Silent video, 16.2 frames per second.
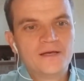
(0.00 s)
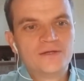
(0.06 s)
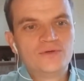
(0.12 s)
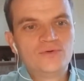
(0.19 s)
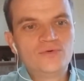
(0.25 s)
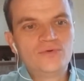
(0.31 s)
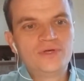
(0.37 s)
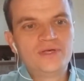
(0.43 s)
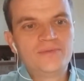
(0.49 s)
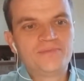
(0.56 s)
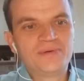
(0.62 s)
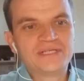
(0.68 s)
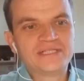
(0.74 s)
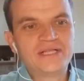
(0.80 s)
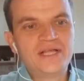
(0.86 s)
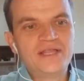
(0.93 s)
Ну и
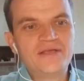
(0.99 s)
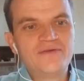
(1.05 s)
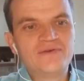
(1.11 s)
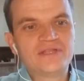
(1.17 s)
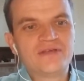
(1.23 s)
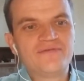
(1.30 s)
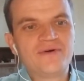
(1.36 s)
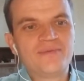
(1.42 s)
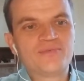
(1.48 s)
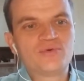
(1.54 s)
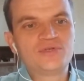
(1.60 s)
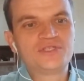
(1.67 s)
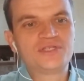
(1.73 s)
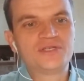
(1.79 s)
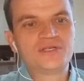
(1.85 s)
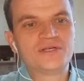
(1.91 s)
последнее в этом
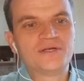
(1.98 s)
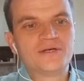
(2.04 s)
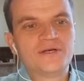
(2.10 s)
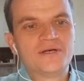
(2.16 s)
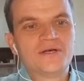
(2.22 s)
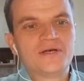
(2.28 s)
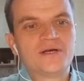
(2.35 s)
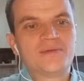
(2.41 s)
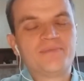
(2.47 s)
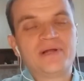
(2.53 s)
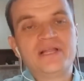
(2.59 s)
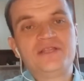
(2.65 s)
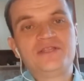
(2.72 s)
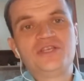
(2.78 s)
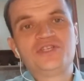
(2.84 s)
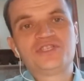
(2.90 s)
вопросе – э,
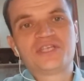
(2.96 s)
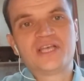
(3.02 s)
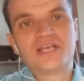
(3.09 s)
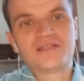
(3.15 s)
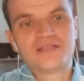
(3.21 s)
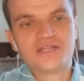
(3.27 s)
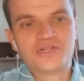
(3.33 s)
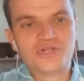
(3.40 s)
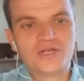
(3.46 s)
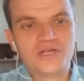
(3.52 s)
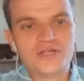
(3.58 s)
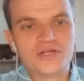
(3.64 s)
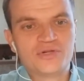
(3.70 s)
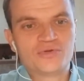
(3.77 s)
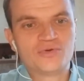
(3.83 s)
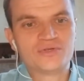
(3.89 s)
политические
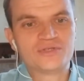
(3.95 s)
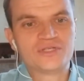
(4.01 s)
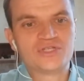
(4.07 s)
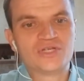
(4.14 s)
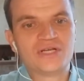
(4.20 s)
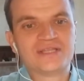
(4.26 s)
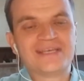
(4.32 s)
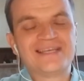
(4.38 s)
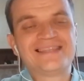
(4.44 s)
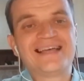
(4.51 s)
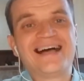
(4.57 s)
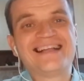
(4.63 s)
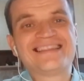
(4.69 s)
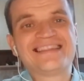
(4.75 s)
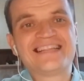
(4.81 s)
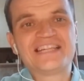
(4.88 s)
отношения, что означает? Это
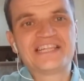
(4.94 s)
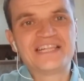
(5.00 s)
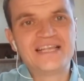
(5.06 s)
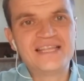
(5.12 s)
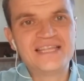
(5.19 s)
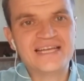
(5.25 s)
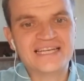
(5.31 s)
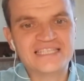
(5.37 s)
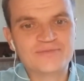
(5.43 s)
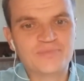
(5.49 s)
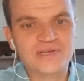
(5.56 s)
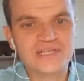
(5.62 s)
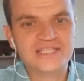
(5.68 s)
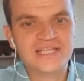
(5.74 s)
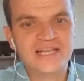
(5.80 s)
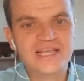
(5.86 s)
отношения
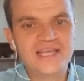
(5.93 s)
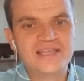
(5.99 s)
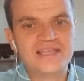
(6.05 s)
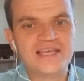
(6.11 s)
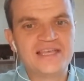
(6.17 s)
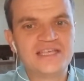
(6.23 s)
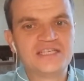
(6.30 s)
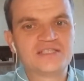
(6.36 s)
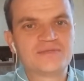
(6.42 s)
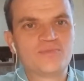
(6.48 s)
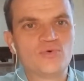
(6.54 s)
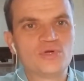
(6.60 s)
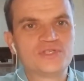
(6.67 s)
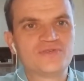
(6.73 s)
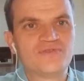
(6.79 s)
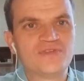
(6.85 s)
распределения и
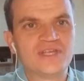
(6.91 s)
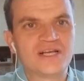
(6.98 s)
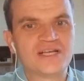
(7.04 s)
использования